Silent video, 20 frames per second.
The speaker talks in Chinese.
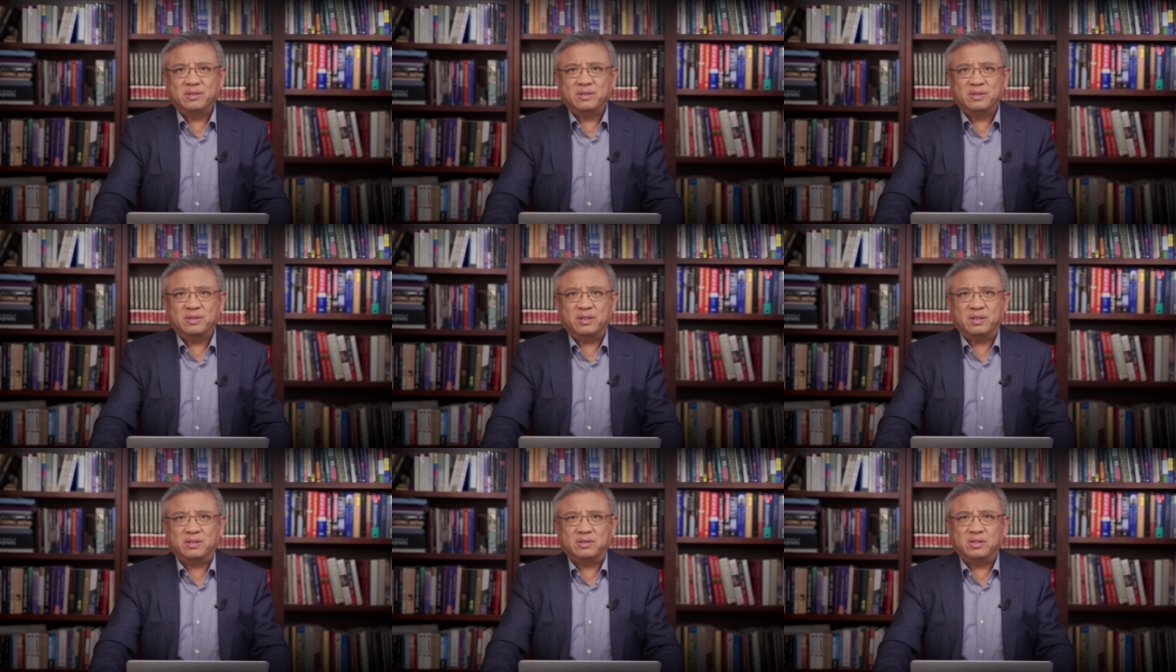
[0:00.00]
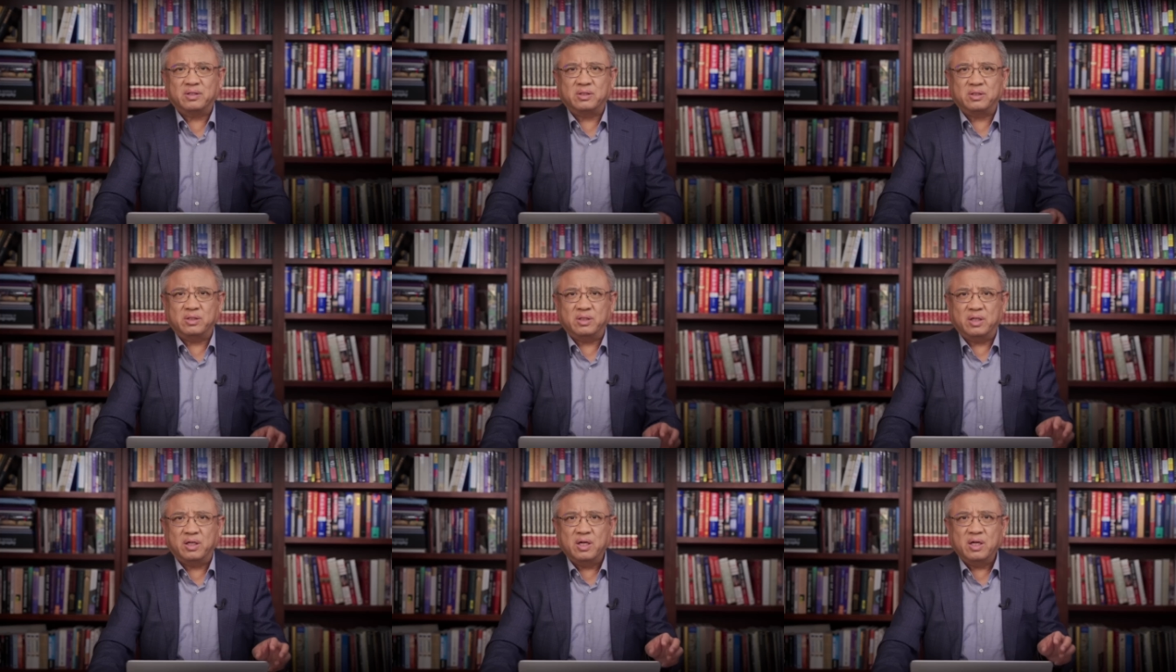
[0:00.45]
呃，这
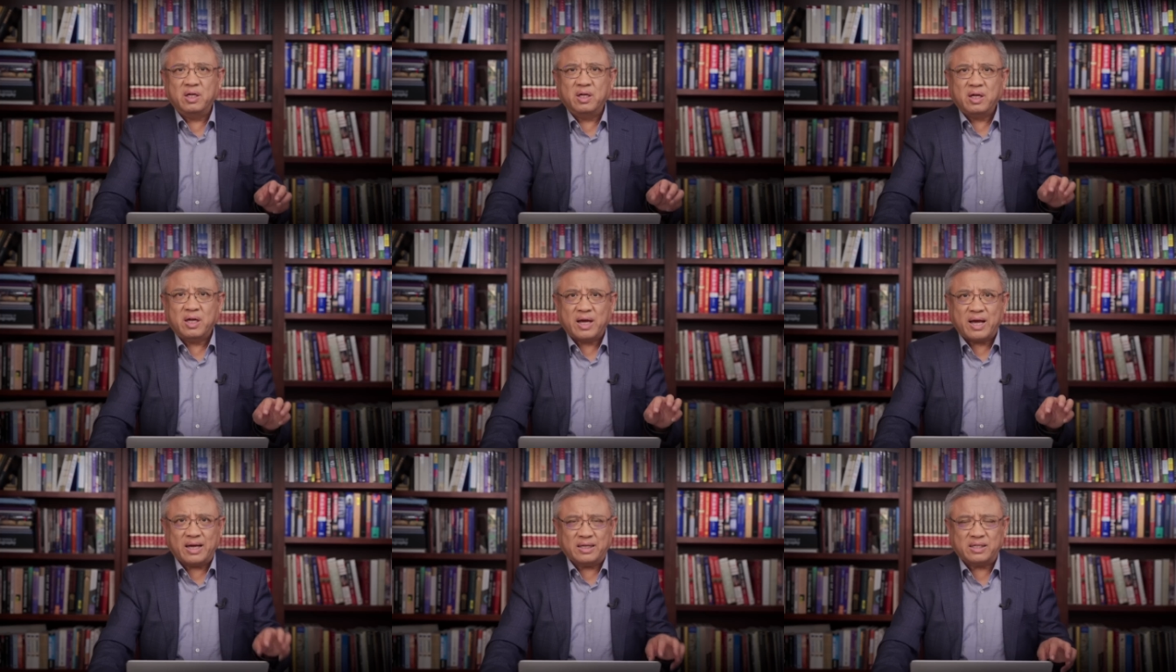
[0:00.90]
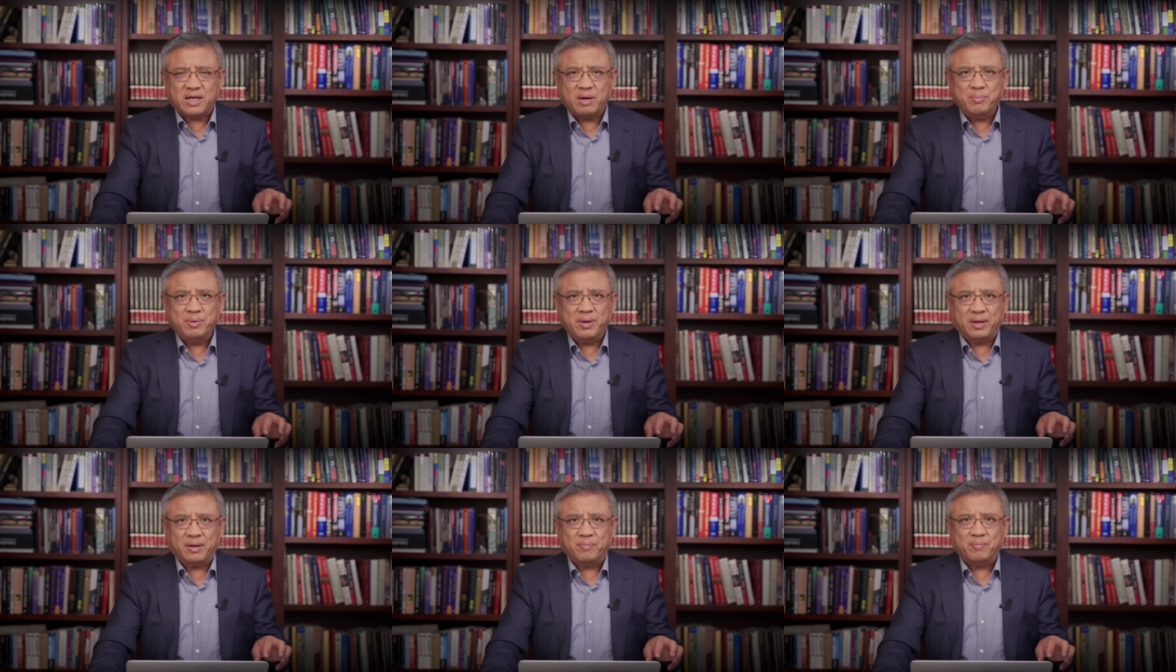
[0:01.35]
是海产
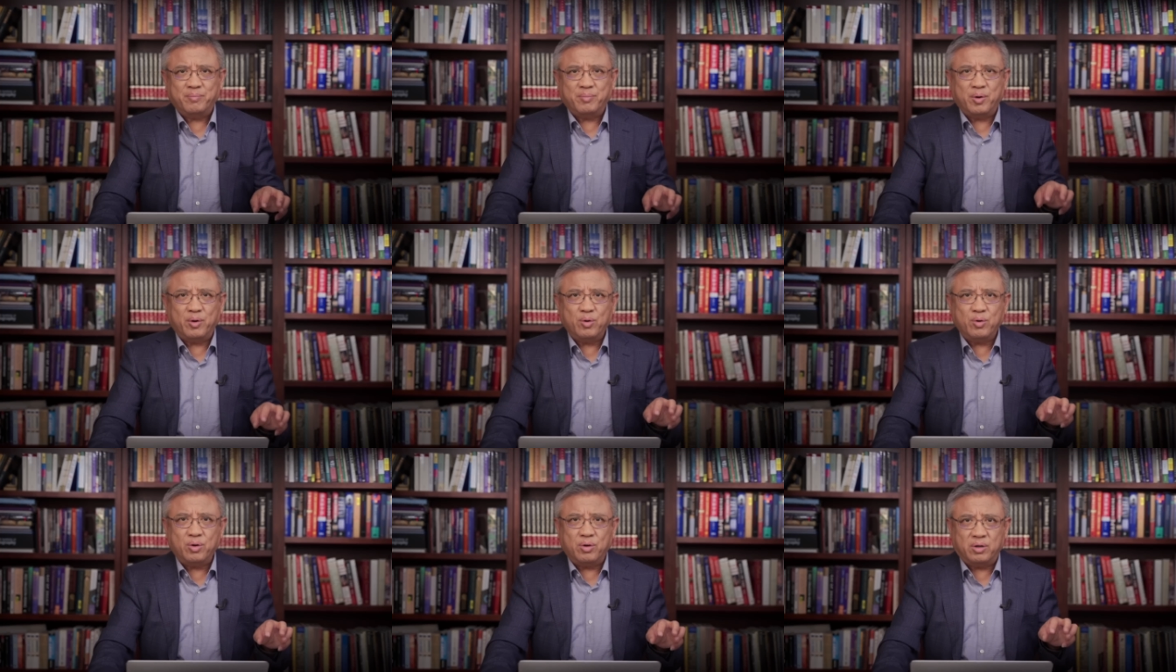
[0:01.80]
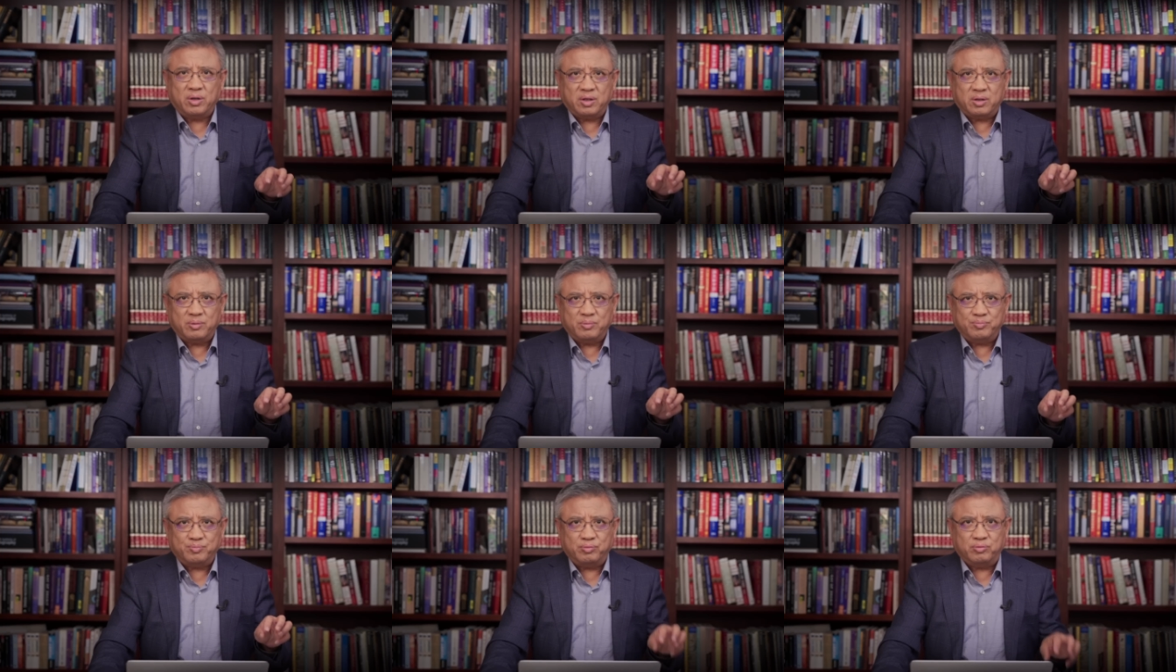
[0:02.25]
品，包括
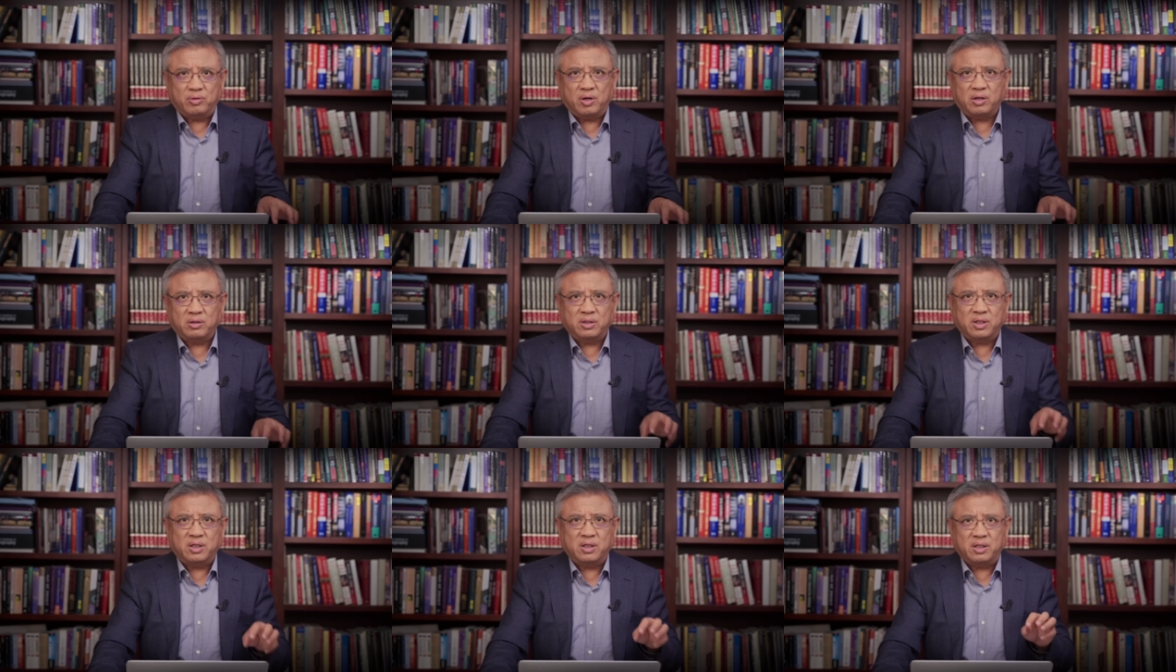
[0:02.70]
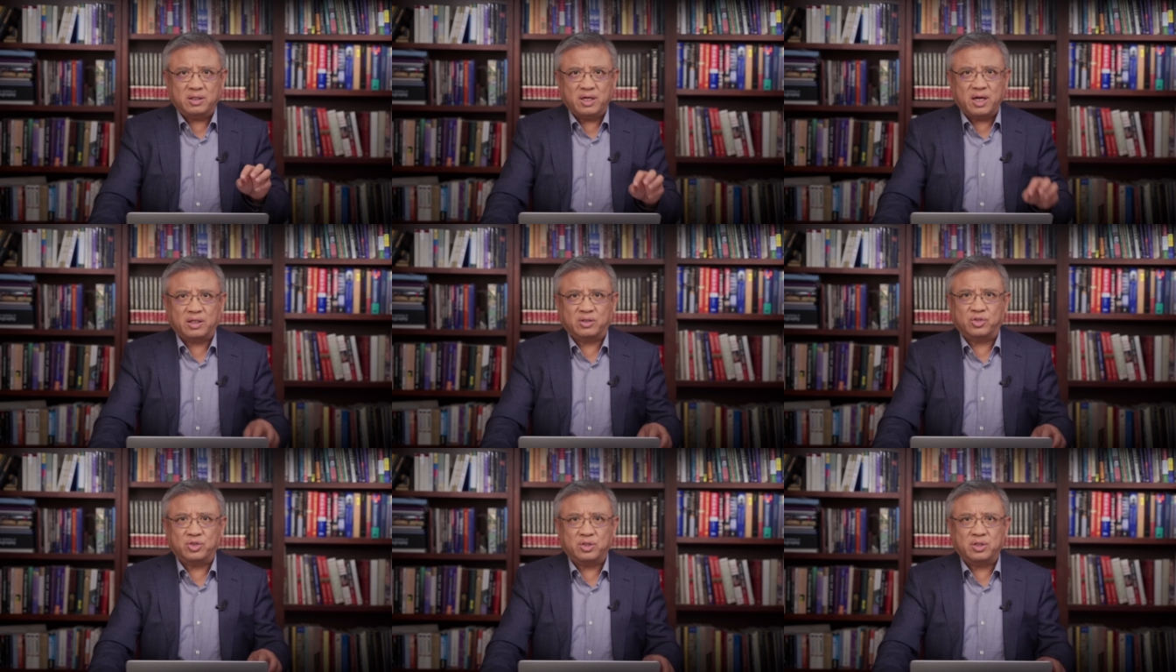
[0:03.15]
捕捞的和
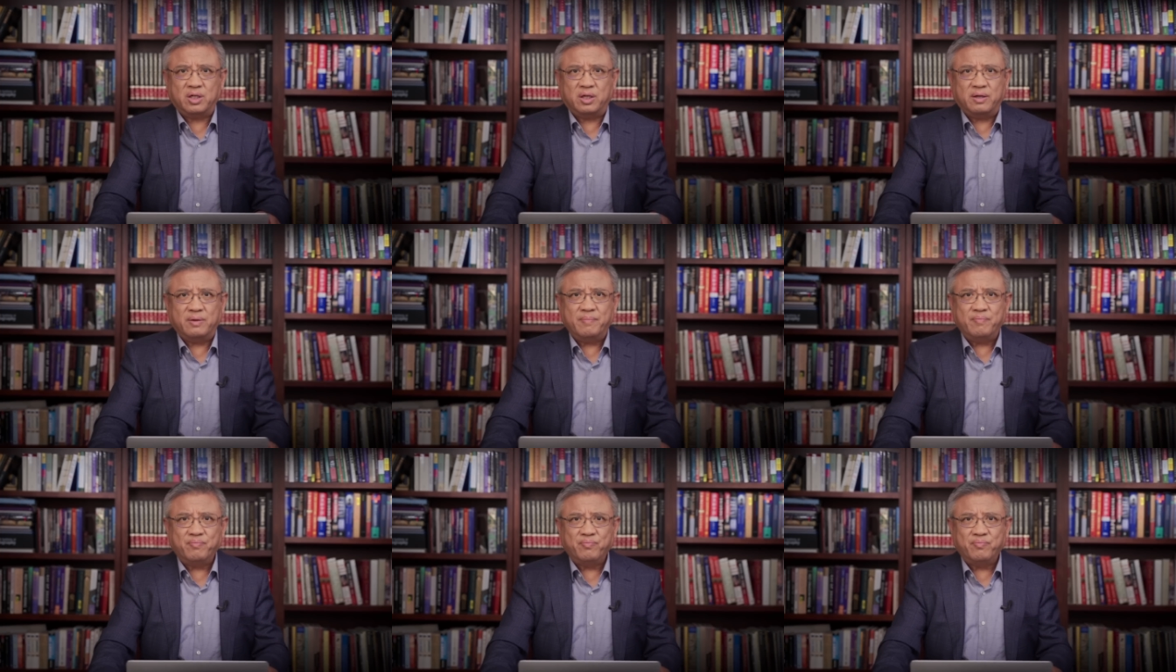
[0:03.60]
养殖的。